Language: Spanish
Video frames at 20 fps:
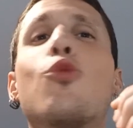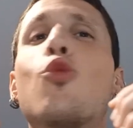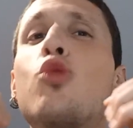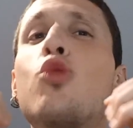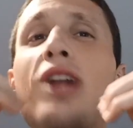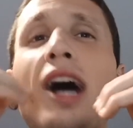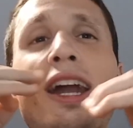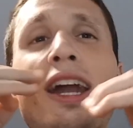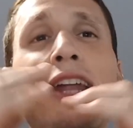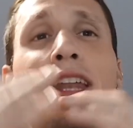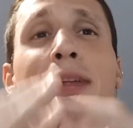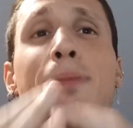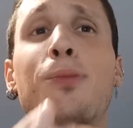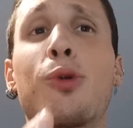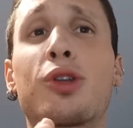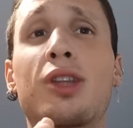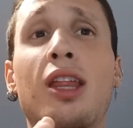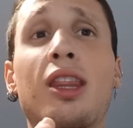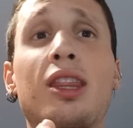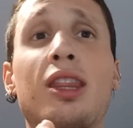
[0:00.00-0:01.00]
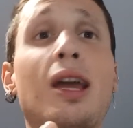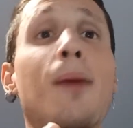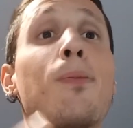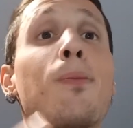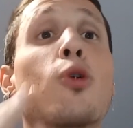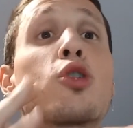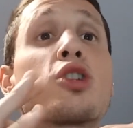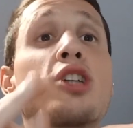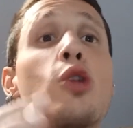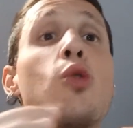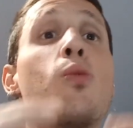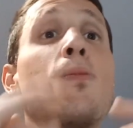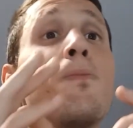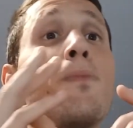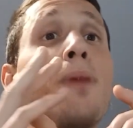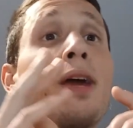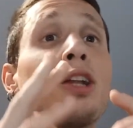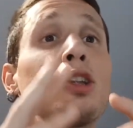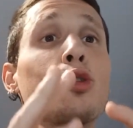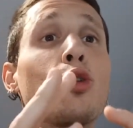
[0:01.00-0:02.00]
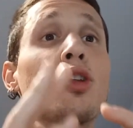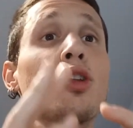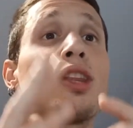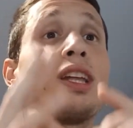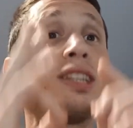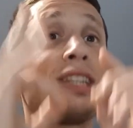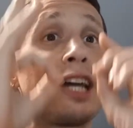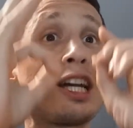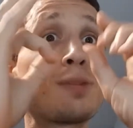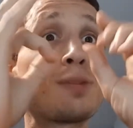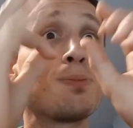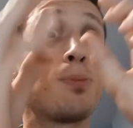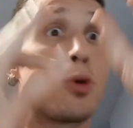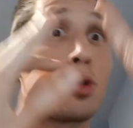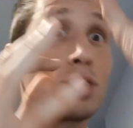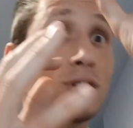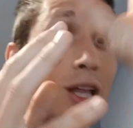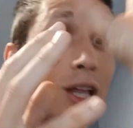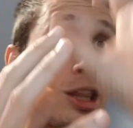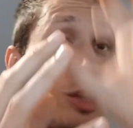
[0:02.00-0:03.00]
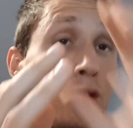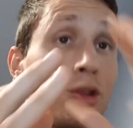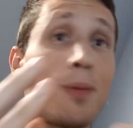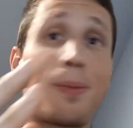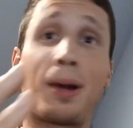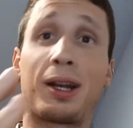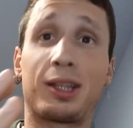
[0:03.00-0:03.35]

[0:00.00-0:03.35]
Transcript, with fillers: una gran importancia por ser un vector de transportación de